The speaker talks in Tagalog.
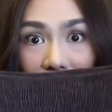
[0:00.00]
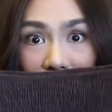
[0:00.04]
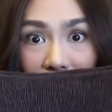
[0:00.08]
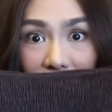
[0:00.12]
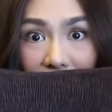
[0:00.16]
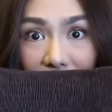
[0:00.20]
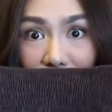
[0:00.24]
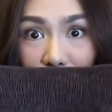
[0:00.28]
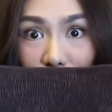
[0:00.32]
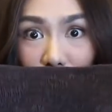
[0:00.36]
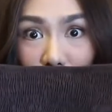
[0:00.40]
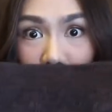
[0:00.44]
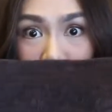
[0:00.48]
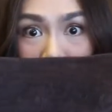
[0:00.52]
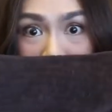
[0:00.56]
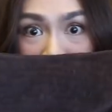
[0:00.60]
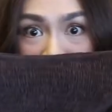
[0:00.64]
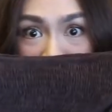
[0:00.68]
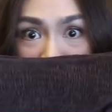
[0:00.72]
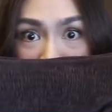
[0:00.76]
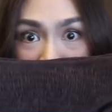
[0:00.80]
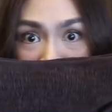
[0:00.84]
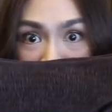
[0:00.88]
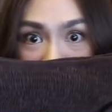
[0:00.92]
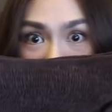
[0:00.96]
Pini ko
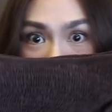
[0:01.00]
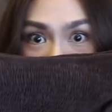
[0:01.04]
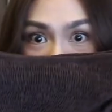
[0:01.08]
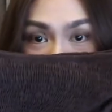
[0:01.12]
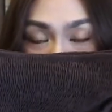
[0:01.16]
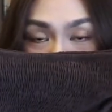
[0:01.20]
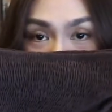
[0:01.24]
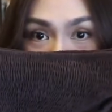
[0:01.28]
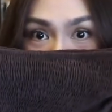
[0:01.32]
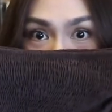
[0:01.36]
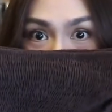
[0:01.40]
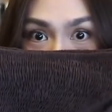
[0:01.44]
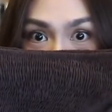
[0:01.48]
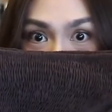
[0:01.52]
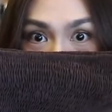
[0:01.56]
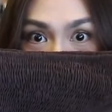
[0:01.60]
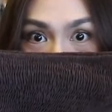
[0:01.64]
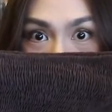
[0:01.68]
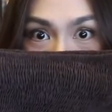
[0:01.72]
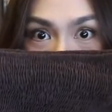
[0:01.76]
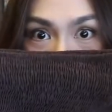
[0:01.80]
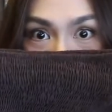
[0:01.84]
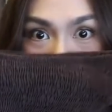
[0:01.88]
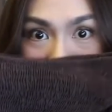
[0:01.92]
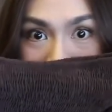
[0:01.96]
high waist
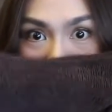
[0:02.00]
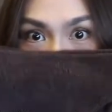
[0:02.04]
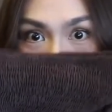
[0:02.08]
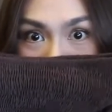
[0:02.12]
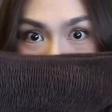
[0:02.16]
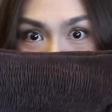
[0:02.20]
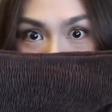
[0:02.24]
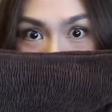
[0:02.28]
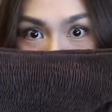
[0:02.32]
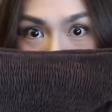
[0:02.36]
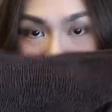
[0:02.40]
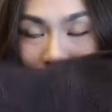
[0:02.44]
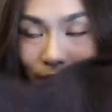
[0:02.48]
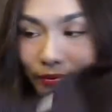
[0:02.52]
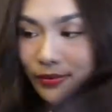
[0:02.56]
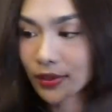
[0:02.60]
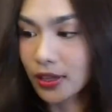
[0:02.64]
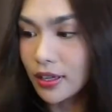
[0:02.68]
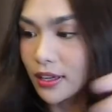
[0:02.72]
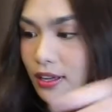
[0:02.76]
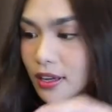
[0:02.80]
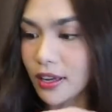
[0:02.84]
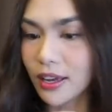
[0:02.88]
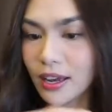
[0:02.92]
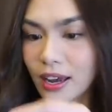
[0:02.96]
to.
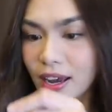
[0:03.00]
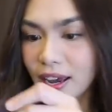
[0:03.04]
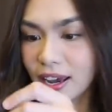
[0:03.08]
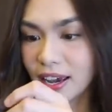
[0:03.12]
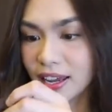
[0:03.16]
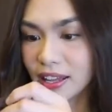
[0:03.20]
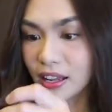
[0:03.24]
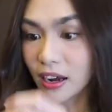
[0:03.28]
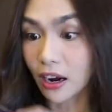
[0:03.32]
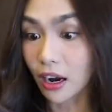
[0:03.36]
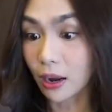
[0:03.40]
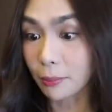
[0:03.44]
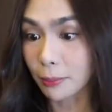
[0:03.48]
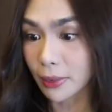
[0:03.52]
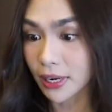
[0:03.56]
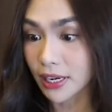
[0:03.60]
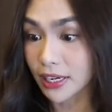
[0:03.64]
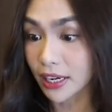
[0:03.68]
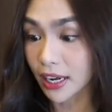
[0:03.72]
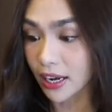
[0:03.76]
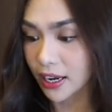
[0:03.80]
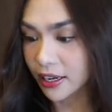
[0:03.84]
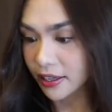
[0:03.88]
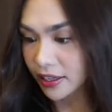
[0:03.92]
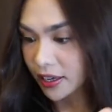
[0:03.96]
Ayan, ang kapal
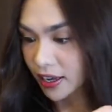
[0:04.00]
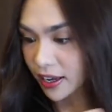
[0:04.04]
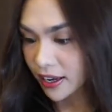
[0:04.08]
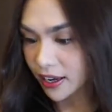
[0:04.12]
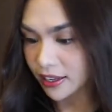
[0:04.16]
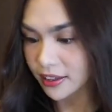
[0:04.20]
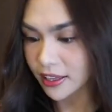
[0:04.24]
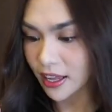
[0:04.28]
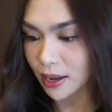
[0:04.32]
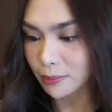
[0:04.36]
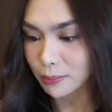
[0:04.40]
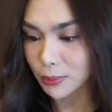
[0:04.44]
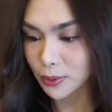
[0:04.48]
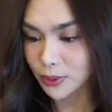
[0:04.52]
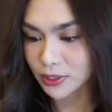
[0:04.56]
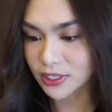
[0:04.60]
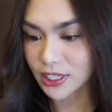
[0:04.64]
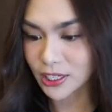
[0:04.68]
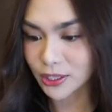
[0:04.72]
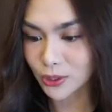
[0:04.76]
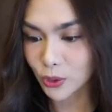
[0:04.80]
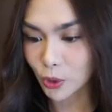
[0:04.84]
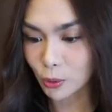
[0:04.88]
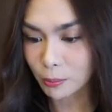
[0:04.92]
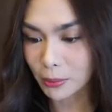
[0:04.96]
nga niya. Tapos,
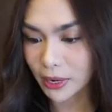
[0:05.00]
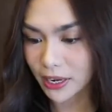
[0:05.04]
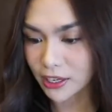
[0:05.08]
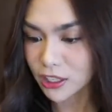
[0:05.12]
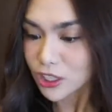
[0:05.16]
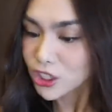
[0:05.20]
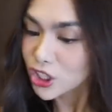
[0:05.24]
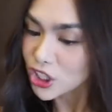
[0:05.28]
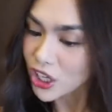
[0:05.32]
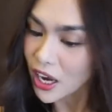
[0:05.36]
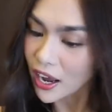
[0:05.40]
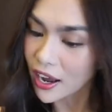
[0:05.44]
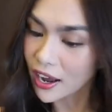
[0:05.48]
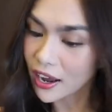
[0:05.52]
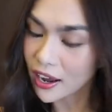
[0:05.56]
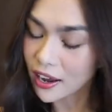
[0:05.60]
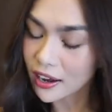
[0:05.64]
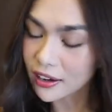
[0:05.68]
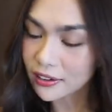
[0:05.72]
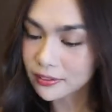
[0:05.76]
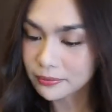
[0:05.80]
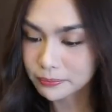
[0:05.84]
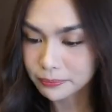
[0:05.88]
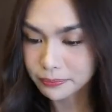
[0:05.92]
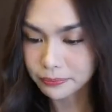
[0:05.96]
ito para
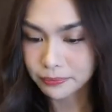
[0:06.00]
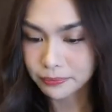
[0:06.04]
siyang